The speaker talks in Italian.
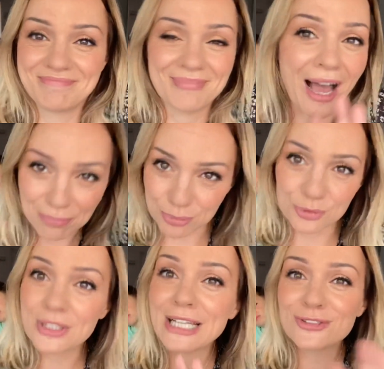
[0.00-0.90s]
appunto
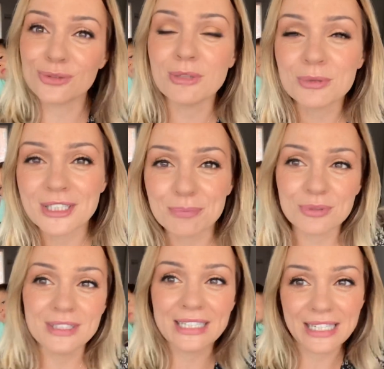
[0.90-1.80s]
adesso non mi potete più
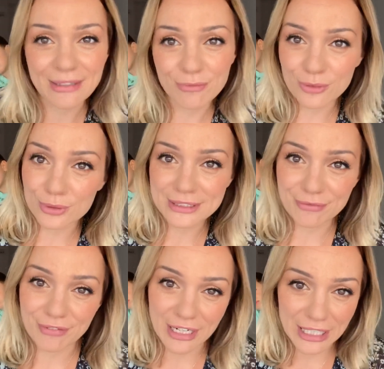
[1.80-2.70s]
dire chi non sa
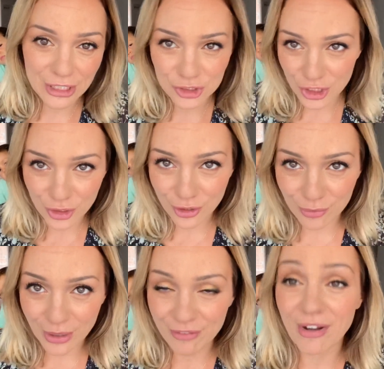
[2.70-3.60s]
fare ricci, chi non li
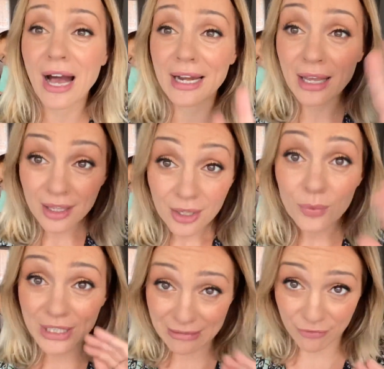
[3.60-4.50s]
vuole fare,
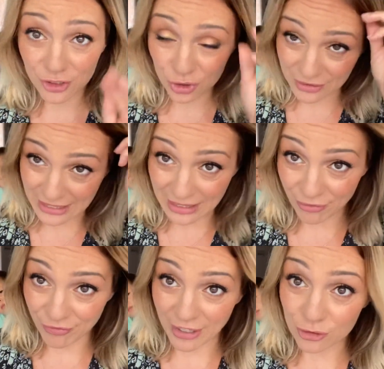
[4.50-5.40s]
quindi vi faccio vedere
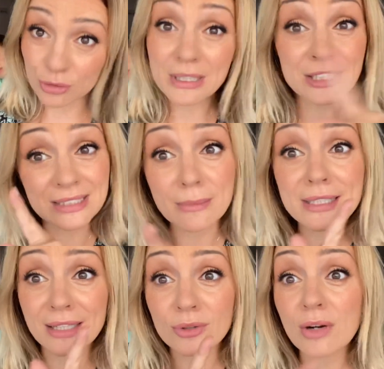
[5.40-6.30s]
l'effetto perché stiamo andando a una